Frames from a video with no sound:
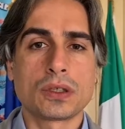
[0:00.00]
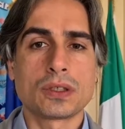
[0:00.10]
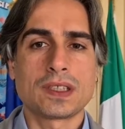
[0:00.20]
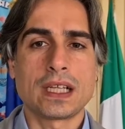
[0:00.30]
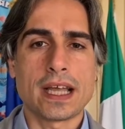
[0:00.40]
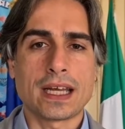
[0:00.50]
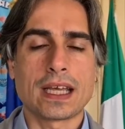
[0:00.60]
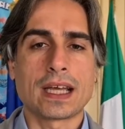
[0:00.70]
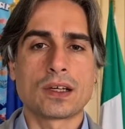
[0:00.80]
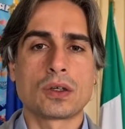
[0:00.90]
i consiglieri
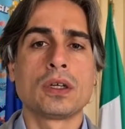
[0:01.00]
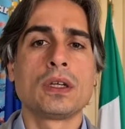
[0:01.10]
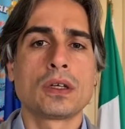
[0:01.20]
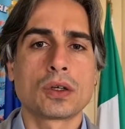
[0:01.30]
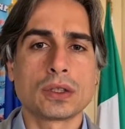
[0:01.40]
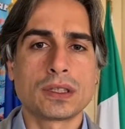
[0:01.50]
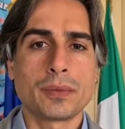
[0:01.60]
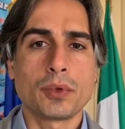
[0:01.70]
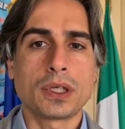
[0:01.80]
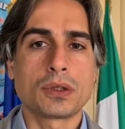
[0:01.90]
che hanno
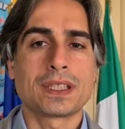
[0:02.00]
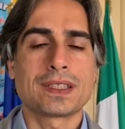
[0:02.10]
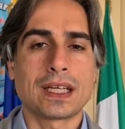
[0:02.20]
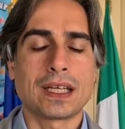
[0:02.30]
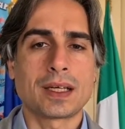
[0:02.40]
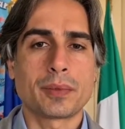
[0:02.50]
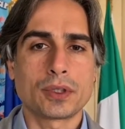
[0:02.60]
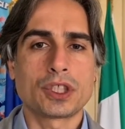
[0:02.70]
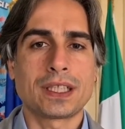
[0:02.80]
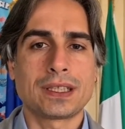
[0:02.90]
contribuito a inserire
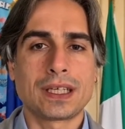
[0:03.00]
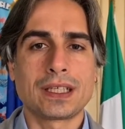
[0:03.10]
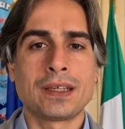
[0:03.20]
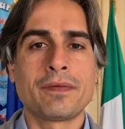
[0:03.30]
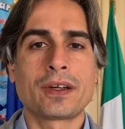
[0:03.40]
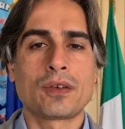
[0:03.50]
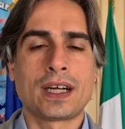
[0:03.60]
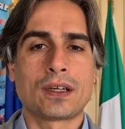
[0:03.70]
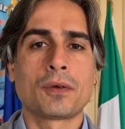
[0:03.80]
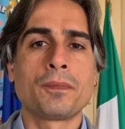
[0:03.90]
progetti che davvero
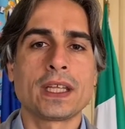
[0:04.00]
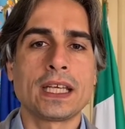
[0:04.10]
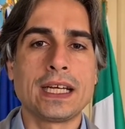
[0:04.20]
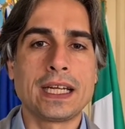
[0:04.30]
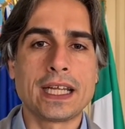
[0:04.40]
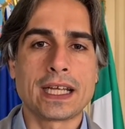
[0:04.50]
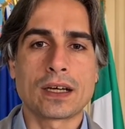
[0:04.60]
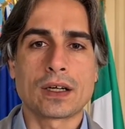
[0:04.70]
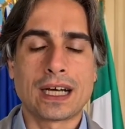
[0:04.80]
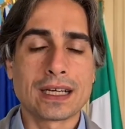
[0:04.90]
vanno in
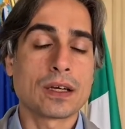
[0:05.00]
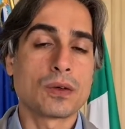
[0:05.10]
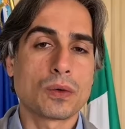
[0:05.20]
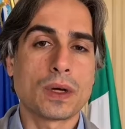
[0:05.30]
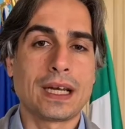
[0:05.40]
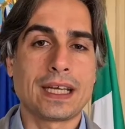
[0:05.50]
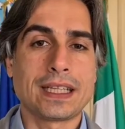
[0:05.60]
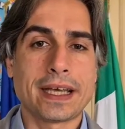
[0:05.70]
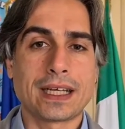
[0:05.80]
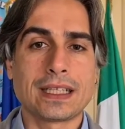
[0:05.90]
linea anche con quella
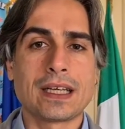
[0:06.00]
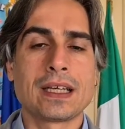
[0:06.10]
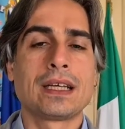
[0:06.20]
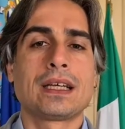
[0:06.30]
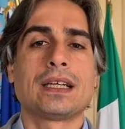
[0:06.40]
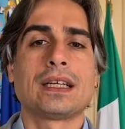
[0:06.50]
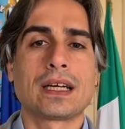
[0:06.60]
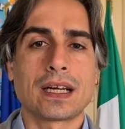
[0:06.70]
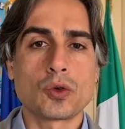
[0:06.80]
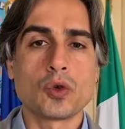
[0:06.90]
idea di eh,
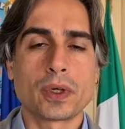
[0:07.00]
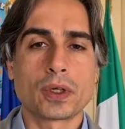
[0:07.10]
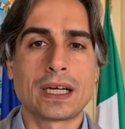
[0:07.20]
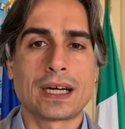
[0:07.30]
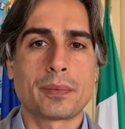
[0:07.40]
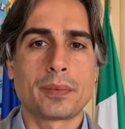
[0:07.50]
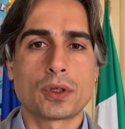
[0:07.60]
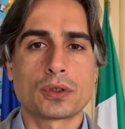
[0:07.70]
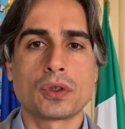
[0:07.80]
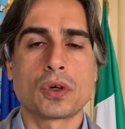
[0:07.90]
recupero del
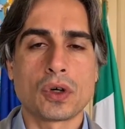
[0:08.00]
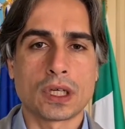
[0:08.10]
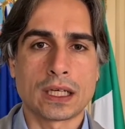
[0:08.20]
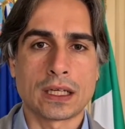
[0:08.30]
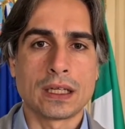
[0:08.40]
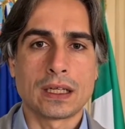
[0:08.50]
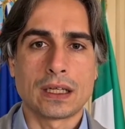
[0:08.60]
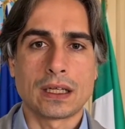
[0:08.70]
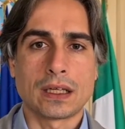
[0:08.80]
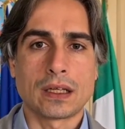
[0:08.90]
rapporto con,
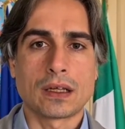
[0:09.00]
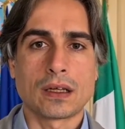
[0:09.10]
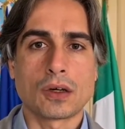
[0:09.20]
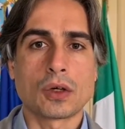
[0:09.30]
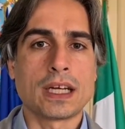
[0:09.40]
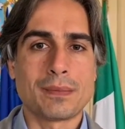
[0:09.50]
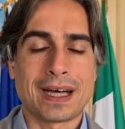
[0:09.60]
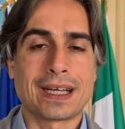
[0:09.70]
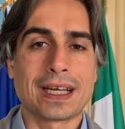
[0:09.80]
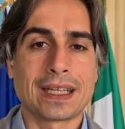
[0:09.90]
eh, con, il
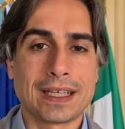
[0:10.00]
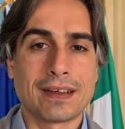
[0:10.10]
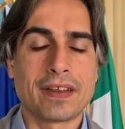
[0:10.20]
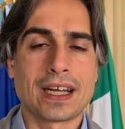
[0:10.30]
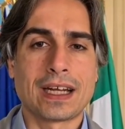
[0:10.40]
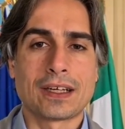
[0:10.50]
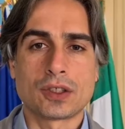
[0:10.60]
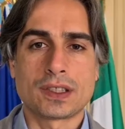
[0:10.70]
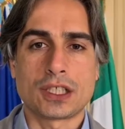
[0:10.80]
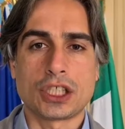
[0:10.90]
mare che deve avere la
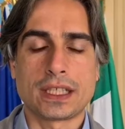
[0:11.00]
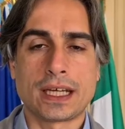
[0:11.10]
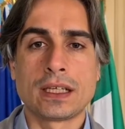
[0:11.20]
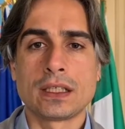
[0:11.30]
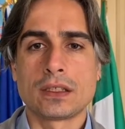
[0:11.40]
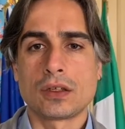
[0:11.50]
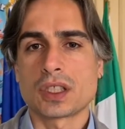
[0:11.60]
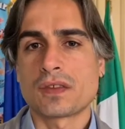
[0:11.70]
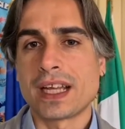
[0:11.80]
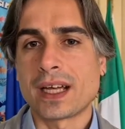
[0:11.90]
nostra città. Non
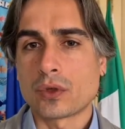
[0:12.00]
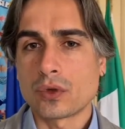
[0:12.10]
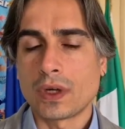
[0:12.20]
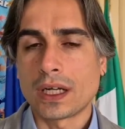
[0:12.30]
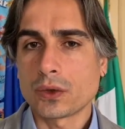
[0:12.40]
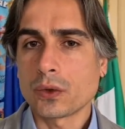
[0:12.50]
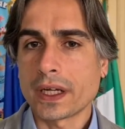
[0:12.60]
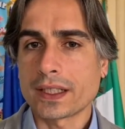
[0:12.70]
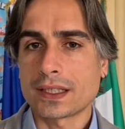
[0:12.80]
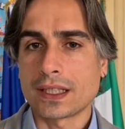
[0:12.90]
sveliamo nulla su,
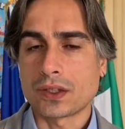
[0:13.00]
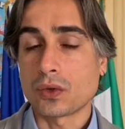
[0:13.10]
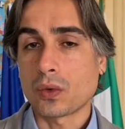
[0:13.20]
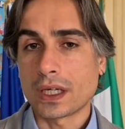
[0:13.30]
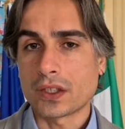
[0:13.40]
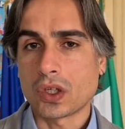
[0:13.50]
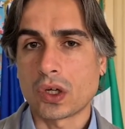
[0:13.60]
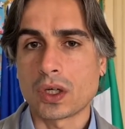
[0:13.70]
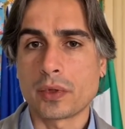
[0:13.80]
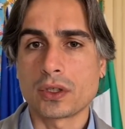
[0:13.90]
questi, su quali
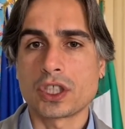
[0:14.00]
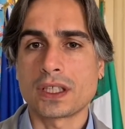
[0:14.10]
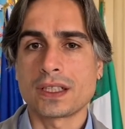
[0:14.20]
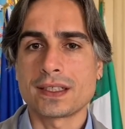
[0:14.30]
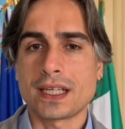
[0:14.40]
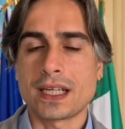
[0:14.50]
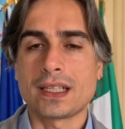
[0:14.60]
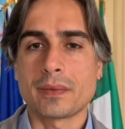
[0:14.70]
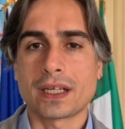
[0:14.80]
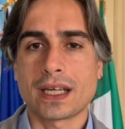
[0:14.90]
sono i progetti
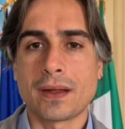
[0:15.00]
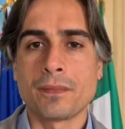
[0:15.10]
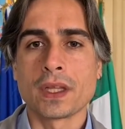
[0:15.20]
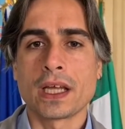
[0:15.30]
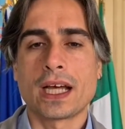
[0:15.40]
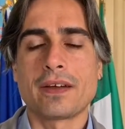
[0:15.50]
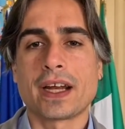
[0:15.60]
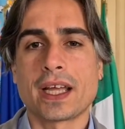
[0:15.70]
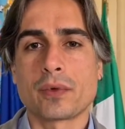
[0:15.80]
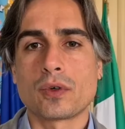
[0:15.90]
inseriti perché
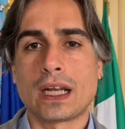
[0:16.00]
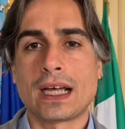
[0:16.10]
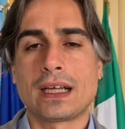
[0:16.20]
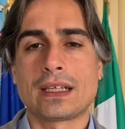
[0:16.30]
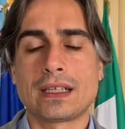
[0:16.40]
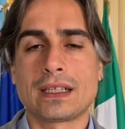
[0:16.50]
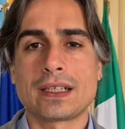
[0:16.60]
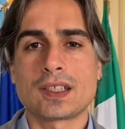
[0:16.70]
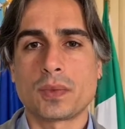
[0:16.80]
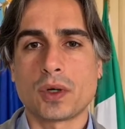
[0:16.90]
avremo la eh,
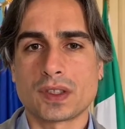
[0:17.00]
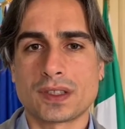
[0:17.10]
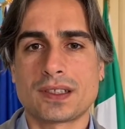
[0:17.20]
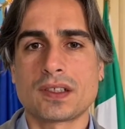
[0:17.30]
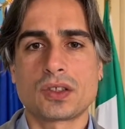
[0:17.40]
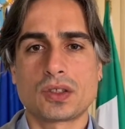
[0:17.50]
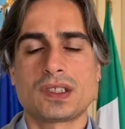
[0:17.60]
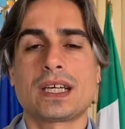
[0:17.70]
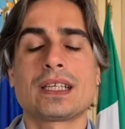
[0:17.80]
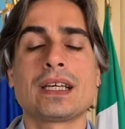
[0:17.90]
risposta se sono
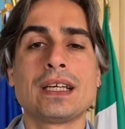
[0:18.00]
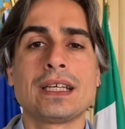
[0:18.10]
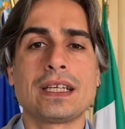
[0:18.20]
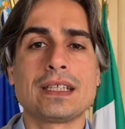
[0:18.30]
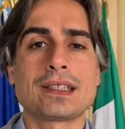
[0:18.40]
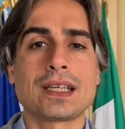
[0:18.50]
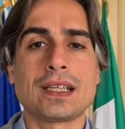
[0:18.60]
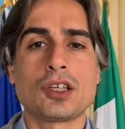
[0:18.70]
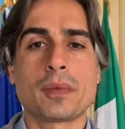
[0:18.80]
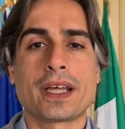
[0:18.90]
stati
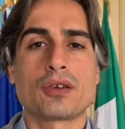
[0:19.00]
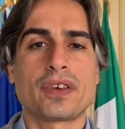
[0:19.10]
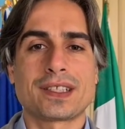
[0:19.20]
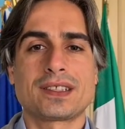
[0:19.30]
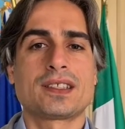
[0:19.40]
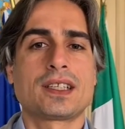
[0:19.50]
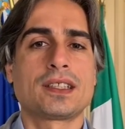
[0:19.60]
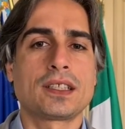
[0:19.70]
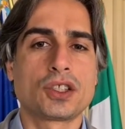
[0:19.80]
inseriti o meno fra 60